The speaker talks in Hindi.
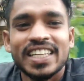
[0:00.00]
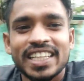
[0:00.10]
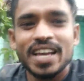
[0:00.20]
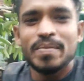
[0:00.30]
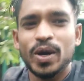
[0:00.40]

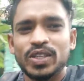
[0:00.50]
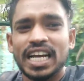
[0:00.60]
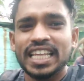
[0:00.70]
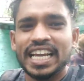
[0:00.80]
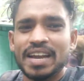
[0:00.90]
तो ये बहुत
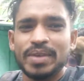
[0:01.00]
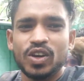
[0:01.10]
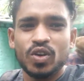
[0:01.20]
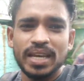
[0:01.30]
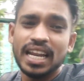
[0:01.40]
ज़्यादा कैमरा
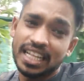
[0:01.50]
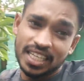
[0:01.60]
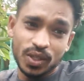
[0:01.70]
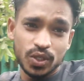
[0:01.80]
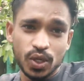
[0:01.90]
को भिला
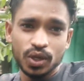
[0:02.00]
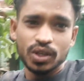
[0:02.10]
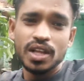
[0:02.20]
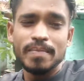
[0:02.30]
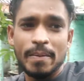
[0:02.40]
दिया दोस्तों
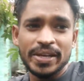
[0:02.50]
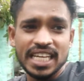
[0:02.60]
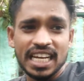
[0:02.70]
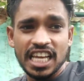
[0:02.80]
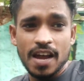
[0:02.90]
माफ़ी
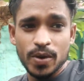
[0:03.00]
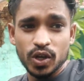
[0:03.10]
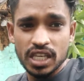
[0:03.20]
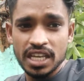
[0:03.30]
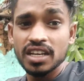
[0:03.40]
चाहते हैं आप
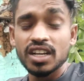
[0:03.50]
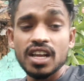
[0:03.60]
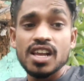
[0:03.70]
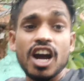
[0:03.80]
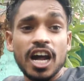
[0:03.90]
लोग से
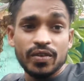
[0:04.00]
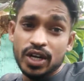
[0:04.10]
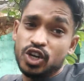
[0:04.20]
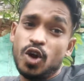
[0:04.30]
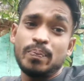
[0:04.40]
और
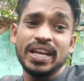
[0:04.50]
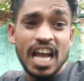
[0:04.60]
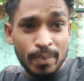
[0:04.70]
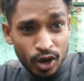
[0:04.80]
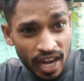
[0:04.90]
वीडियो को प्लीज़
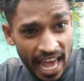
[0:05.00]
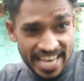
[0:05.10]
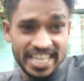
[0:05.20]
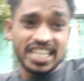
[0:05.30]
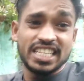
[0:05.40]
आप लोग
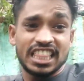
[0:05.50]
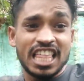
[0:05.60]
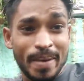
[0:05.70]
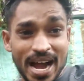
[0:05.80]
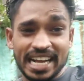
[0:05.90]
लाइक कीजिए
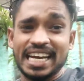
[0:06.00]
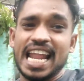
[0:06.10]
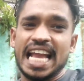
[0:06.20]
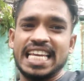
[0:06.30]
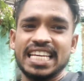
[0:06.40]
दबा कर
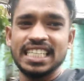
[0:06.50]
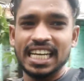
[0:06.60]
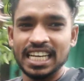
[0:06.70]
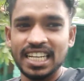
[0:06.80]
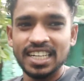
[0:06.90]
लाइक
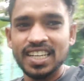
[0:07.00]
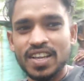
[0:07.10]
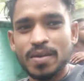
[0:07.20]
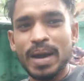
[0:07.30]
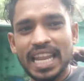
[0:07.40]
कीजिए
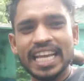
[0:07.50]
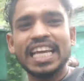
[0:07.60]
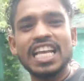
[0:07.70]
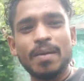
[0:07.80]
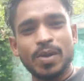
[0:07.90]
बाला
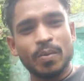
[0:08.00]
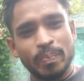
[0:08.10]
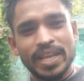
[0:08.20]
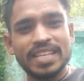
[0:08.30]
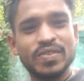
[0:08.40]
के लिए आप लोग
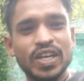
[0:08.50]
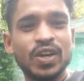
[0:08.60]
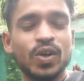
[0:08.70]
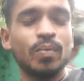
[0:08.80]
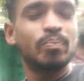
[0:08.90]
प्लीज़
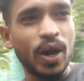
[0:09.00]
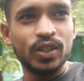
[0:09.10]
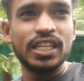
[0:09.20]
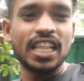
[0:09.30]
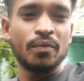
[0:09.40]
वीडियो को
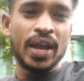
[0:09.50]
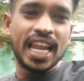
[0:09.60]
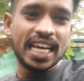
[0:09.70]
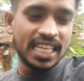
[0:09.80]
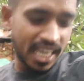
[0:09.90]
बहुत ज़्यादा
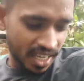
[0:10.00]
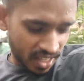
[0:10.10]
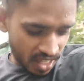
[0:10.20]
फैलाइए